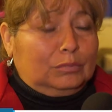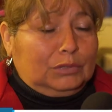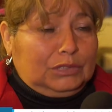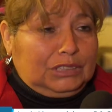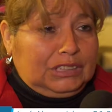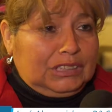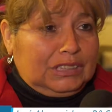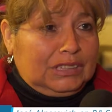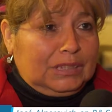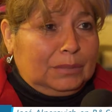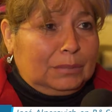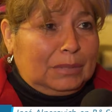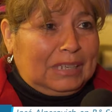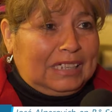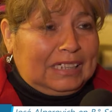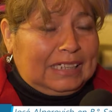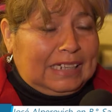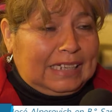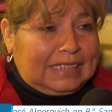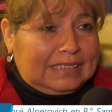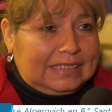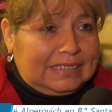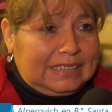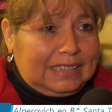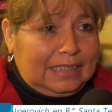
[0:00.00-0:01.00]
Muchísimas
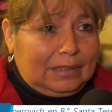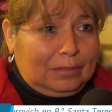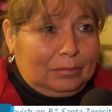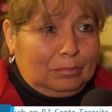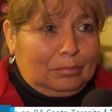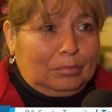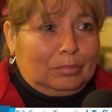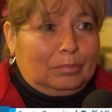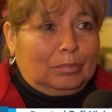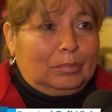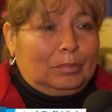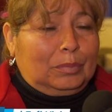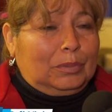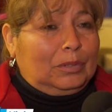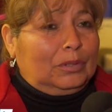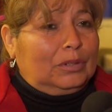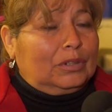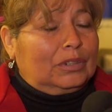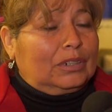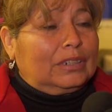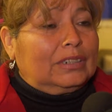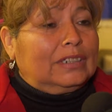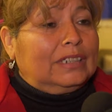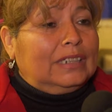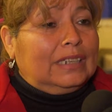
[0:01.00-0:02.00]
gracias
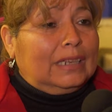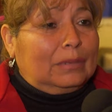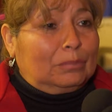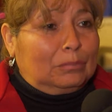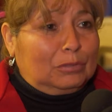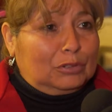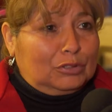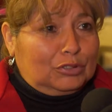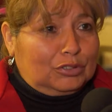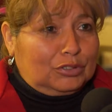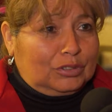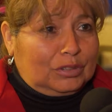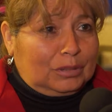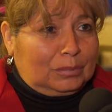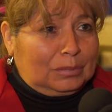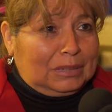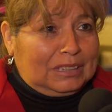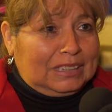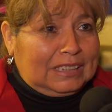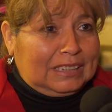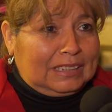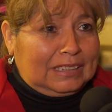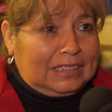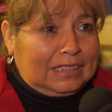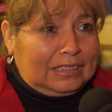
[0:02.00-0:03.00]
por el apoyo que me
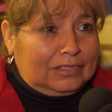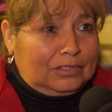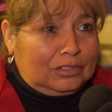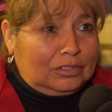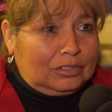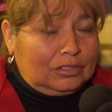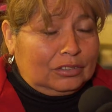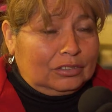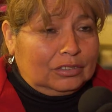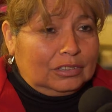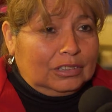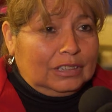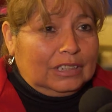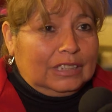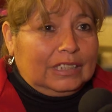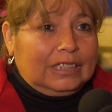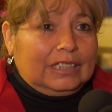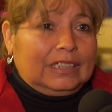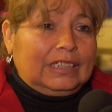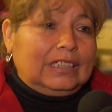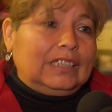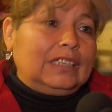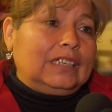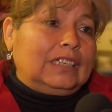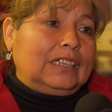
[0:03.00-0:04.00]
está dando
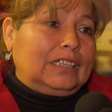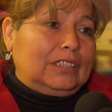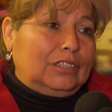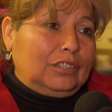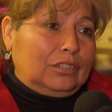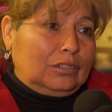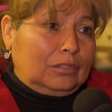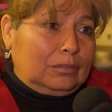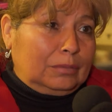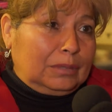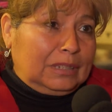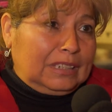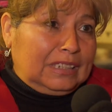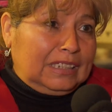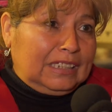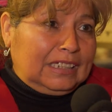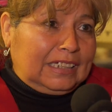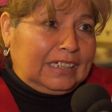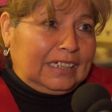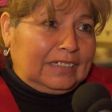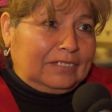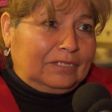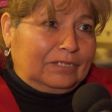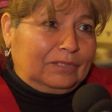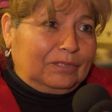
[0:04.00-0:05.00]
y que Dios lo
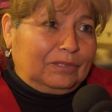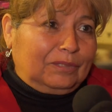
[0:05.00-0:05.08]
bendiga.